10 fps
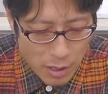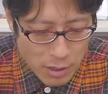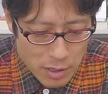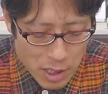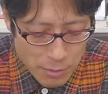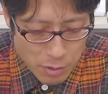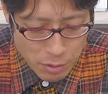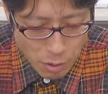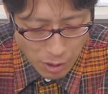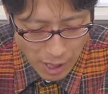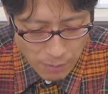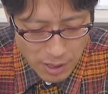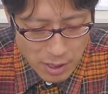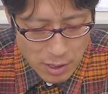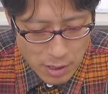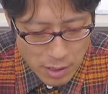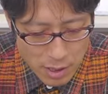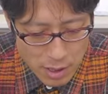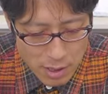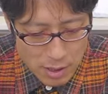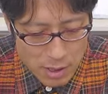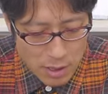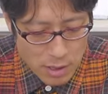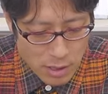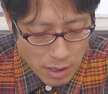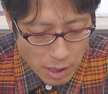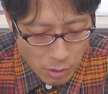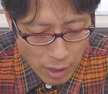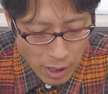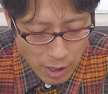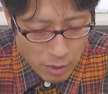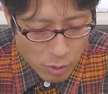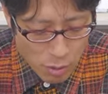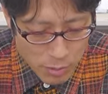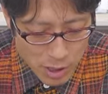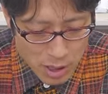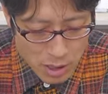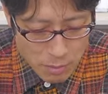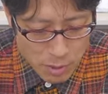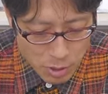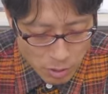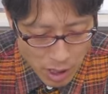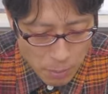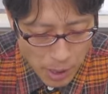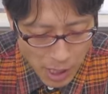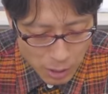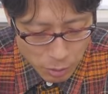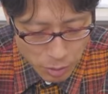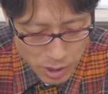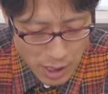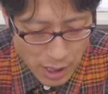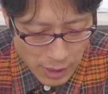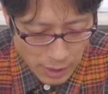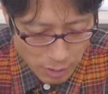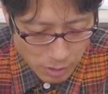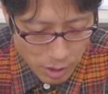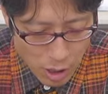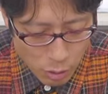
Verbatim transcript: 現在は週4日、社会保険労務士事務所でパートとして働く。